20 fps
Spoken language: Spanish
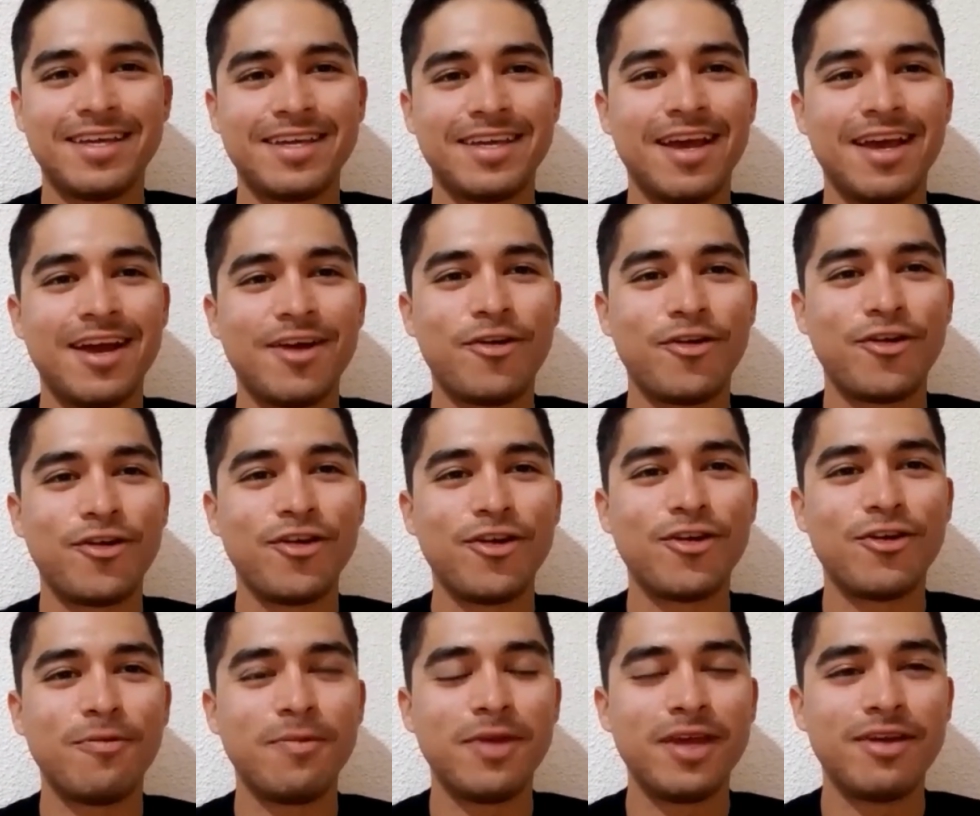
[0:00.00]
que, ha corrido
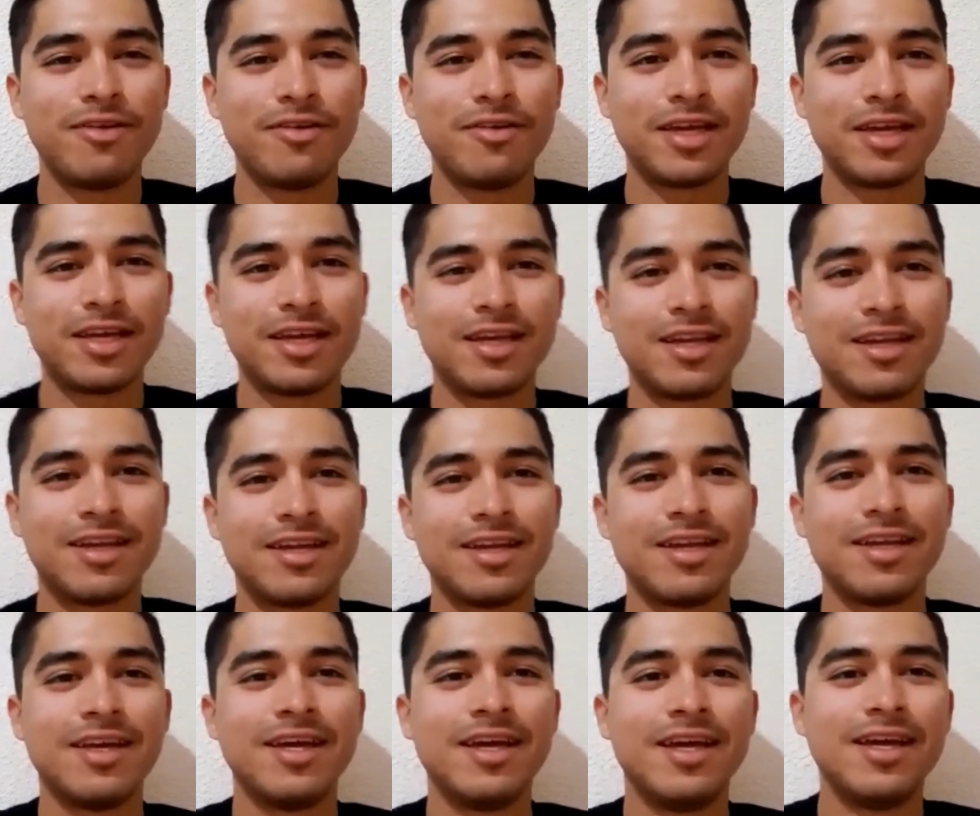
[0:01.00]
conmigo en,
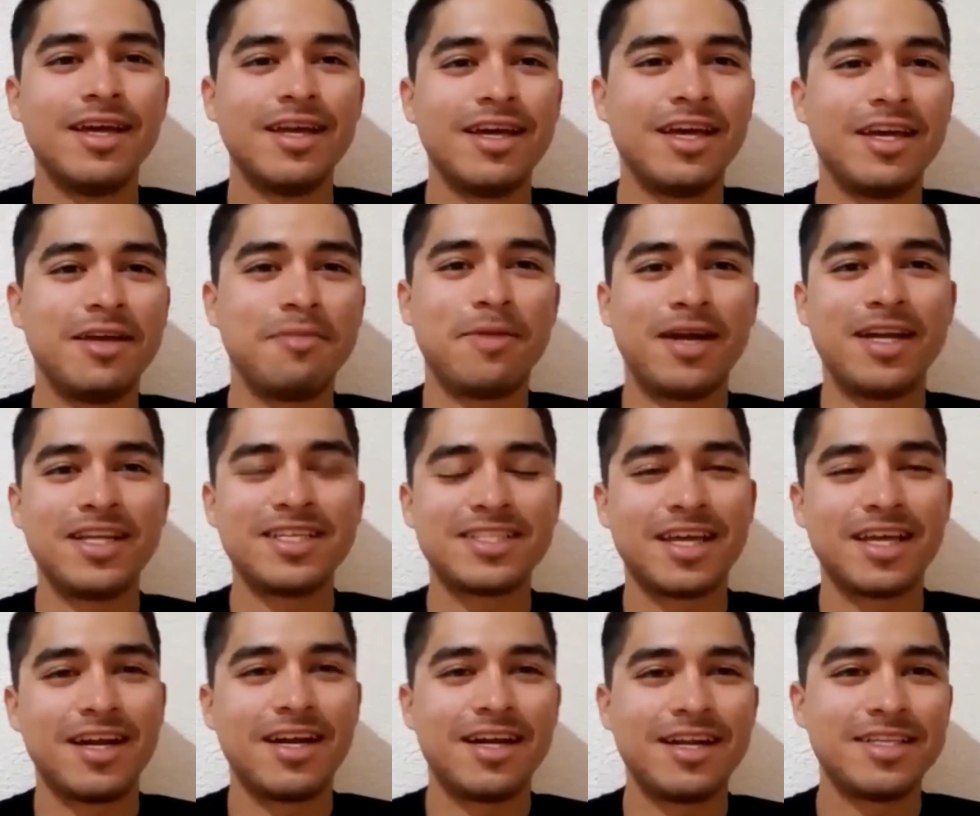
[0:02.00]
varias
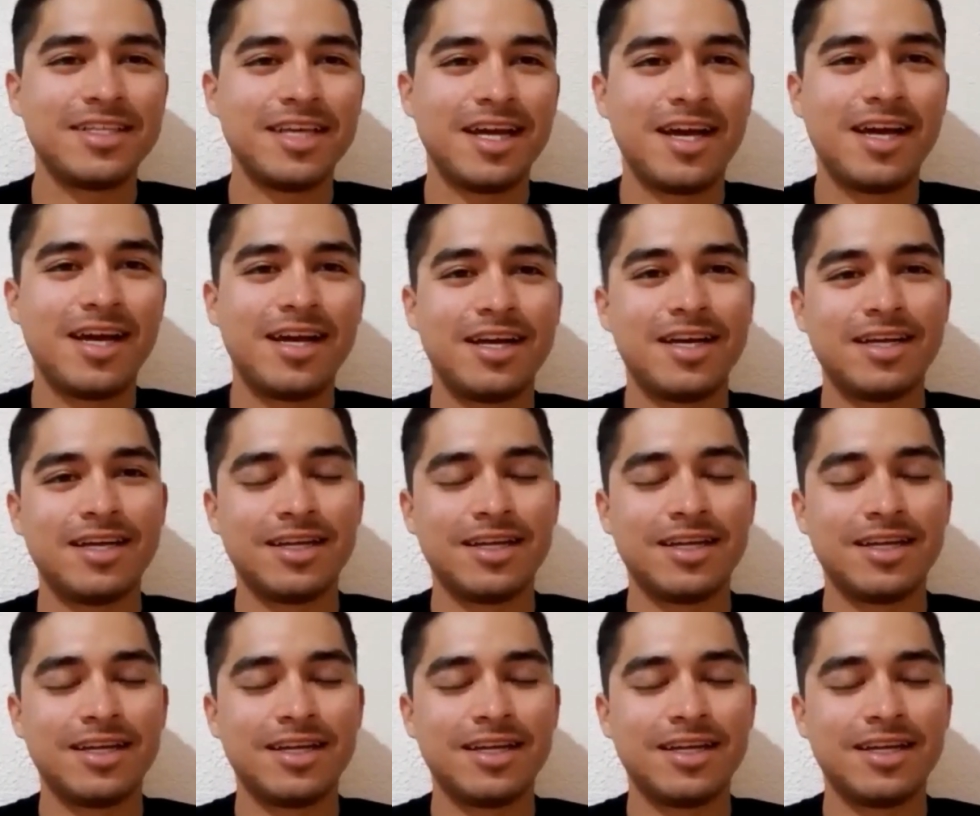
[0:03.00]
carreras ya